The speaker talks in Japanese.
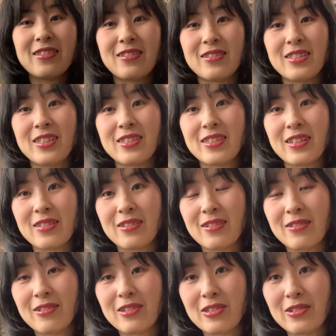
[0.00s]
の神社の
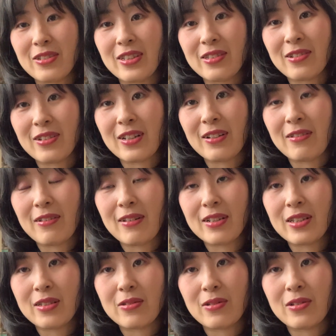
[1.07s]
御朱印とかは
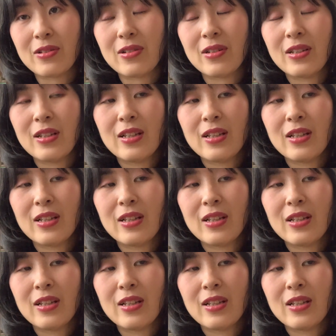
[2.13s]
割と